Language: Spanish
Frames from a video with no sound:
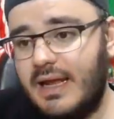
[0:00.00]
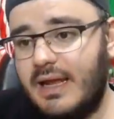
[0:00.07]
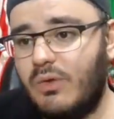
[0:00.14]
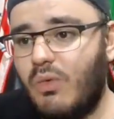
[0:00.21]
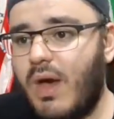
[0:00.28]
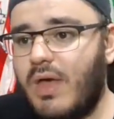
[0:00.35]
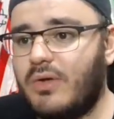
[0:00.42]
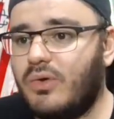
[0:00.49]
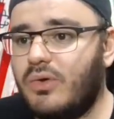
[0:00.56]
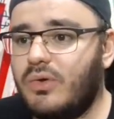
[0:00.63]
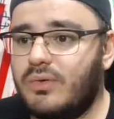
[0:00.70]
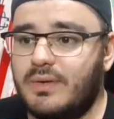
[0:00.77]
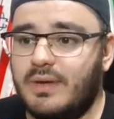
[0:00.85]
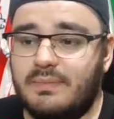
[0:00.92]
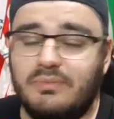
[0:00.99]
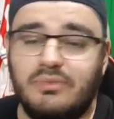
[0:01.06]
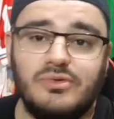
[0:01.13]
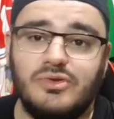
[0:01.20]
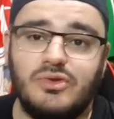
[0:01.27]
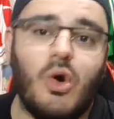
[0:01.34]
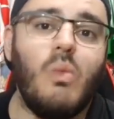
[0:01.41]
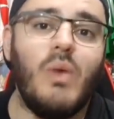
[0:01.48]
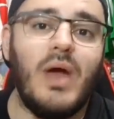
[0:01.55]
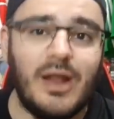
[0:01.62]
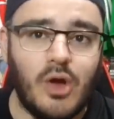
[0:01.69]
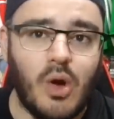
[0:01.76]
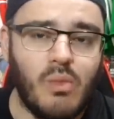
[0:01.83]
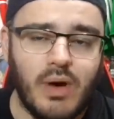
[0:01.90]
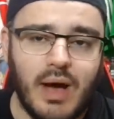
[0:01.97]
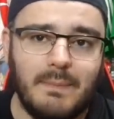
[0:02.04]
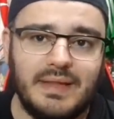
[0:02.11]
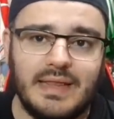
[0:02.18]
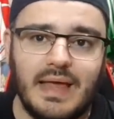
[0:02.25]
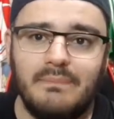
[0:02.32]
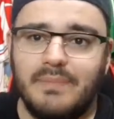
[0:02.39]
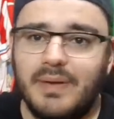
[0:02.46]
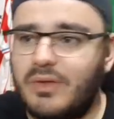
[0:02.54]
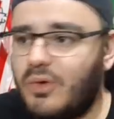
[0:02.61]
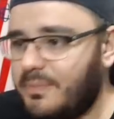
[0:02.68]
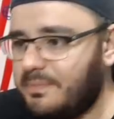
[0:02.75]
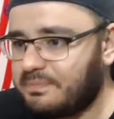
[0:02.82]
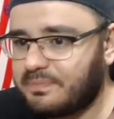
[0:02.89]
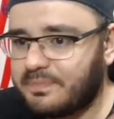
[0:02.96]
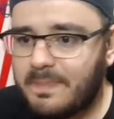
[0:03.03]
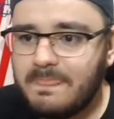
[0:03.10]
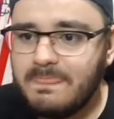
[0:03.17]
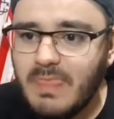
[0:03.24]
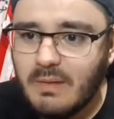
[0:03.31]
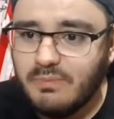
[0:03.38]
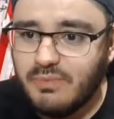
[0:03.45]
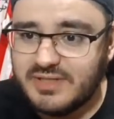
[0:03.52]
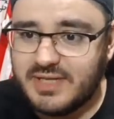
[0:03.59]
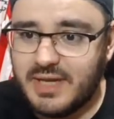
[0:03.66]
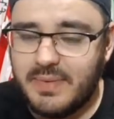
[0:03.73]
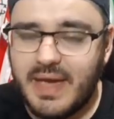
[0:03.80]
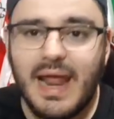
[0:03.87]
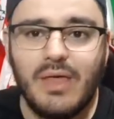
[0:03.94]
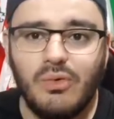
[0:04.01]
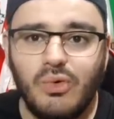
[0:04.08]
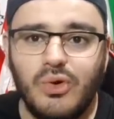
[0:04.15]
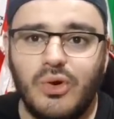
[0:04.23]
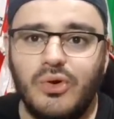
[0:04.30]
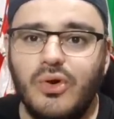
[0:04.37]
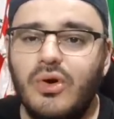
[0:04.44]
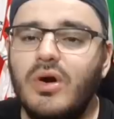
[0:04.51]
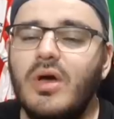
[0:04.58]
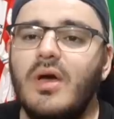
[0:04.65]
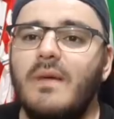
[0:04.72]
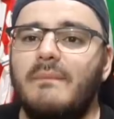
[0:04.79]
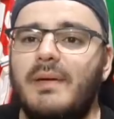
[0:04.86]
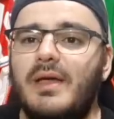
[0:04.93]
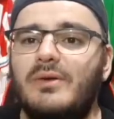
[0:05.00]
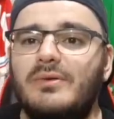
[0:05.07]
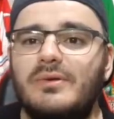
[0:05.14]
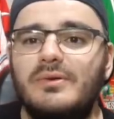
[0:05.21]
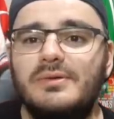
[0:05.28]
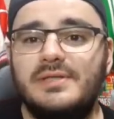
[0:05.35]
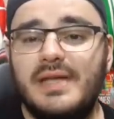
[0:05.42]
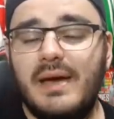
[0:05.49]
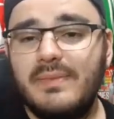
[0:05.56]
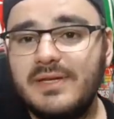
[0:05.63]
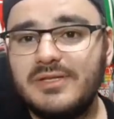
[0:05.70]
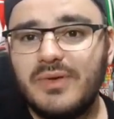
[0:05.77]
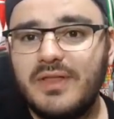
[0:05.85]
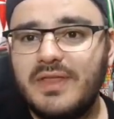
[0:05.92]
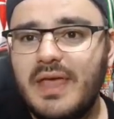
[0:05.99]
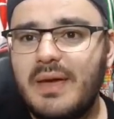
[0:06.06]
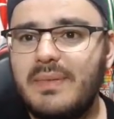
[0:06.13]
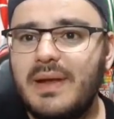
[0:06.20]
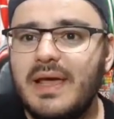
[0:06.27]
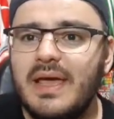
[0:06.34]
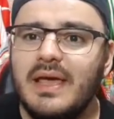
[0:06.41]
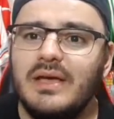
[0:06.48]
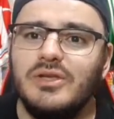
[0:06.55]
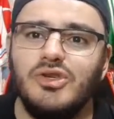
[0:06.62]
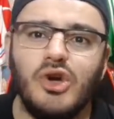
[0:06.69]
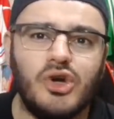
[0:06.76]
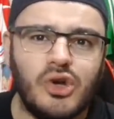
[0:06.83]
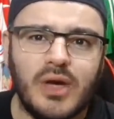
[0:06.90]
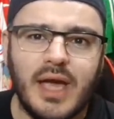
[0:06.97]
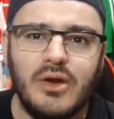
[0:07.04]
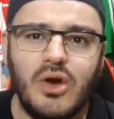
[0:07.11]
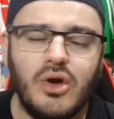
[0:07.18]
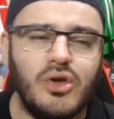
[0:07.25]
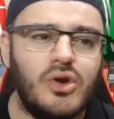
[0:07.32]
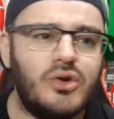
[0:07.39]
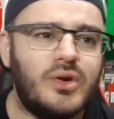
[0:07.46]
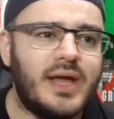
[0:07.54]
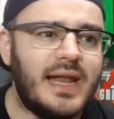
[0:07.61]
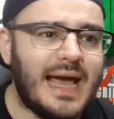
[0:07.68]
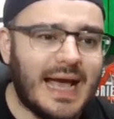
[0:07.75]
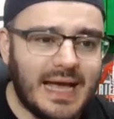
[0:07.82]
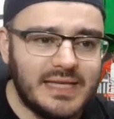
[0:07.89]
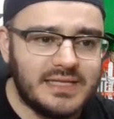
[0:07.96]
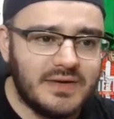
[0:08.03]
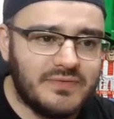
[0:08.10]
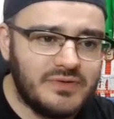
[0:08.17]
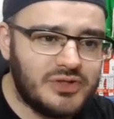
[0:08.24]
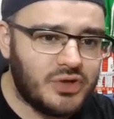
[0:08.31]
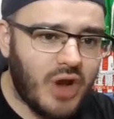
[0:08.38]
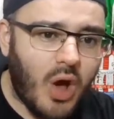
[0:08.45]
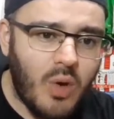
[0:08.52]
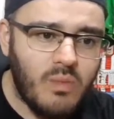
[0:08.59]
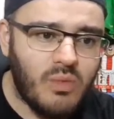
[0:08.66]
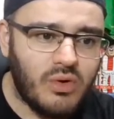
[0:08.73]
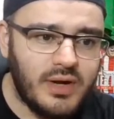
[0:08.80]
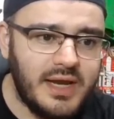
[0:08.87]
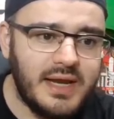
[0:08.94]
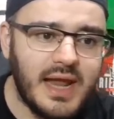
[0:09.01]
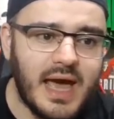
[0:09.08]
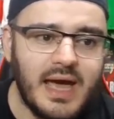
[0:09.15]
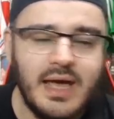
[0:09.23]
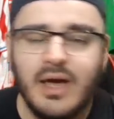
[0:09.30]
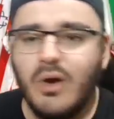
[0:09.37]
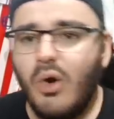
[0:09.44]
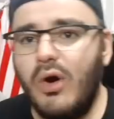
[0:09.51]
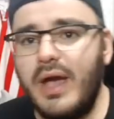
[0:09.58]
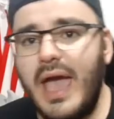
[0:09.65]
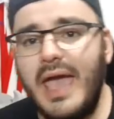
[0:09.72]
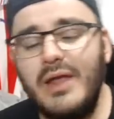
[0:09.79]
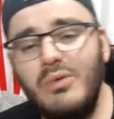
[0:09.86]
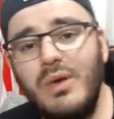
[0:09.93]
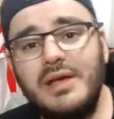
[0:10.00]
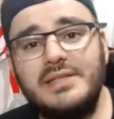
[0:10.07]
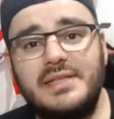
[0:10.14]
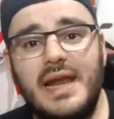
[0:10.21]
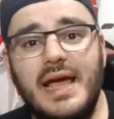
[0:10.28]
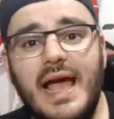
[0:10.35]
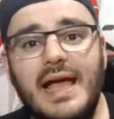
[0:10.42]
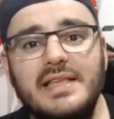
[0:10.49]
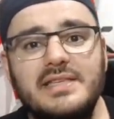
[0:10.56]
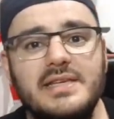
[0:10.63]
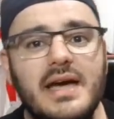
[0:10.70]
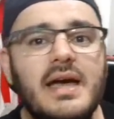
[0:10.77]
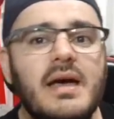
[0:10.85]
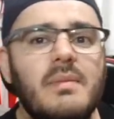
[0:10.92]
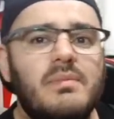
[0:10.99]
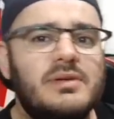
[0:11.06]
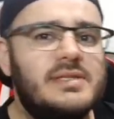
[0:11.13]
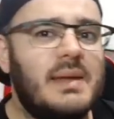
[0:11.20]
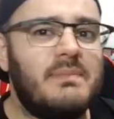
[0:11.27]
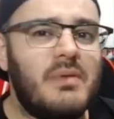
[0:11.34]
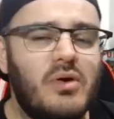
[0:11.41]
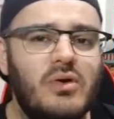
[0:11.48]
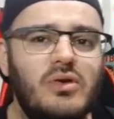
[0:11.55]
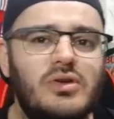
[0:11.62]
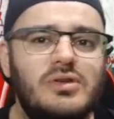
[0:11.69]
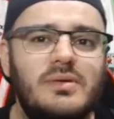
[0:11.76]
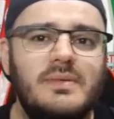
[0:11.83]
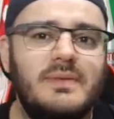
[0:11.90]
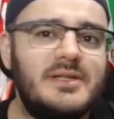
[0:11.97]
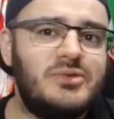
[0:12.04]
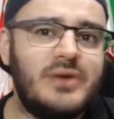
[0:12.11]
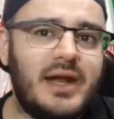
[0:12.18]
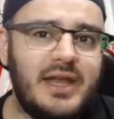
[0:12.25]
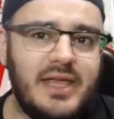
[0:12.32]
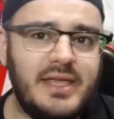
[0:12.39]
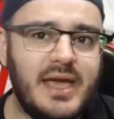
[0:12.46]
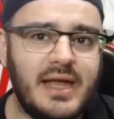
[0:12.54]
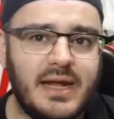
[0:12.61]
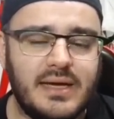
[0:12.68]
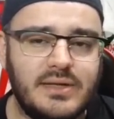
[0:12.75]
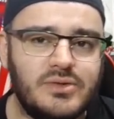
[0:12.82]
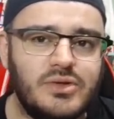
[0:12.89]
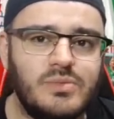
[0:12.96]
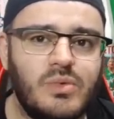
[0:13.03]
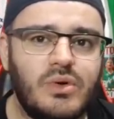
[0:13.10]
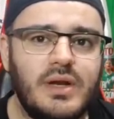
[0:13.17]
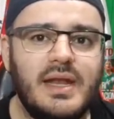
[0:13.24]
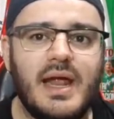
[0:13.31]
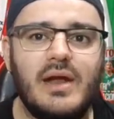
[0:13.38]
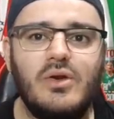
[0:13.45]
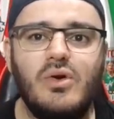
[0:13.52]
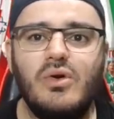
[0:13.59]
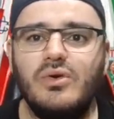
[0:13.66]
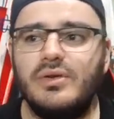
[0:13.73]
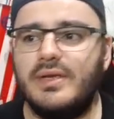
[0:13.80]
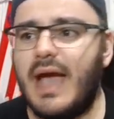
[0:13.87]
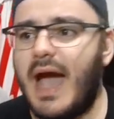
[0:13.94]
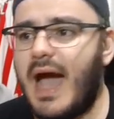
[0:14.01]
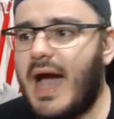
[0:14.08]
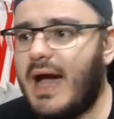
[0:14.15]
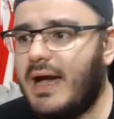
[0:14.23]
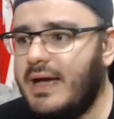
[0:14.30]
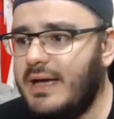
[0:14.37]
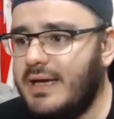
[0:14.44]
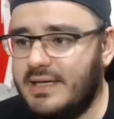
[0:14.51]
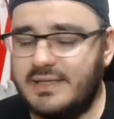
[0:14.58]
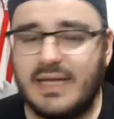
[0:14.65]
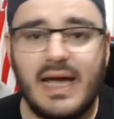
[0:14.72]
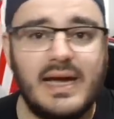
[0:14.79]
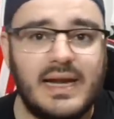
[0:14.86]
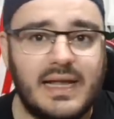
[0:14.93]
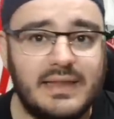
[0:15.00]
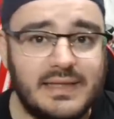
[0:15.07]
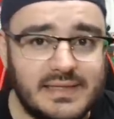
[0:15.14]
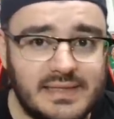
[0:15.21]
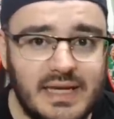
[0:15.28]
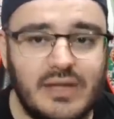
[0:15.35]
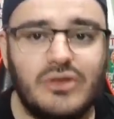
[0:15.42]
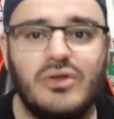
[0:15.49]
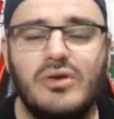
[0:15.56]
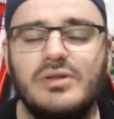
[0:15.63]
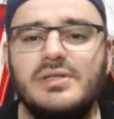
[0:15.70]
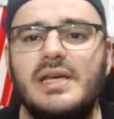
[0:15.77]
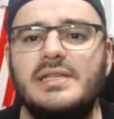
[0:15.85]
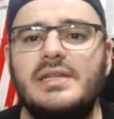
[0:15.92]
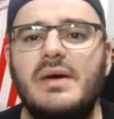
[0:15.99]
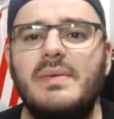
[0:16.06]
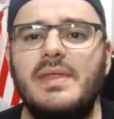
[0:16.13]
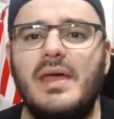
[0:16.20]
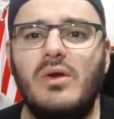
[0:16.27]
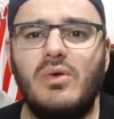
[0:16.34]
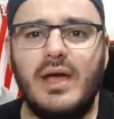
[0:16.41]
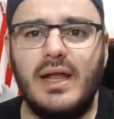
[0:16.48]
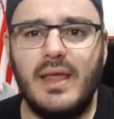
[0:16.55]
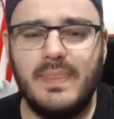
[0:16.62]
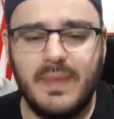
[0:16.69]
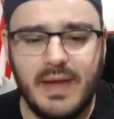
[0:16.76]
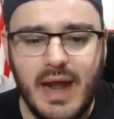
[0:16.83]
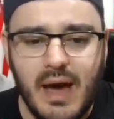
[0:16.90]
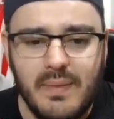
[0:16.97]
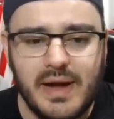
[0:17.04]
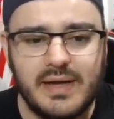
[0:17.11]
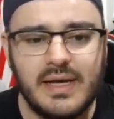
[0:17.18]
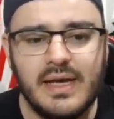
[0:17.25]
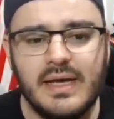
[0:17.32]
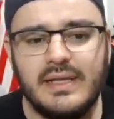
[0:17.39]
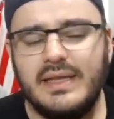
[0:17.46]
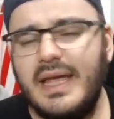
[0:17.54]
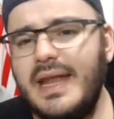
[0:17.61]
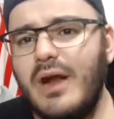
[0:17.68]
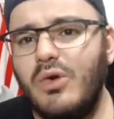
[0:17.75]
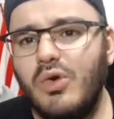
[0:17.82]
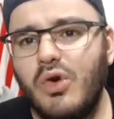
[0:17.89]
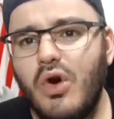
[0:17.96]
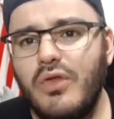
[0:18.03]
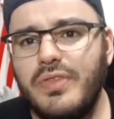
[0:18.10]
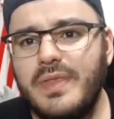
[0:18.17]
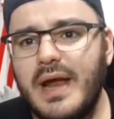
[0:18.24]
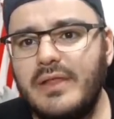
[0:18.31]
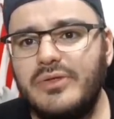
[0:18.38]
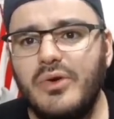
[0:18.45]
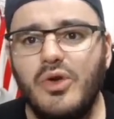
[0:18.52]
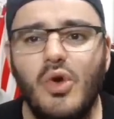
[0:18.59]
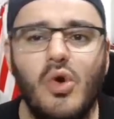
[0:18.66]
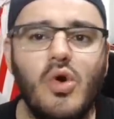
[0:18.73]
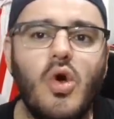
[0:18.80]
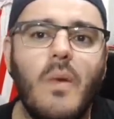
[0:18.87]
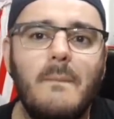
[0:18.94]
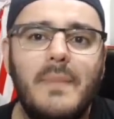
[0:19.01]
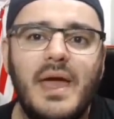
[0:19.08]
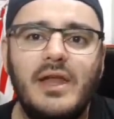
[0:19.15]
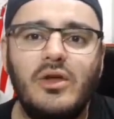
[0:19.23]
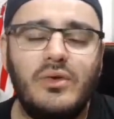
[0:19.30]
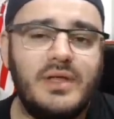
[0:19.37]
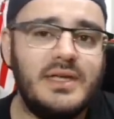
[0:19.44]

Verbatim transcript: el cuadro, eh, pues como él, como capitán, perdón, pues se viera duro, ¿no? pero se ha visto endeble. Yo creo que no, yo creo que en la cancha ha funcionado Molina, ok, lo extra cancha... pues tampoco lo, es una niñera Jesús Molina, ¿no? Ya están grandecitos, ya saben a lo que le tiraban, tenían un contrato y un convenio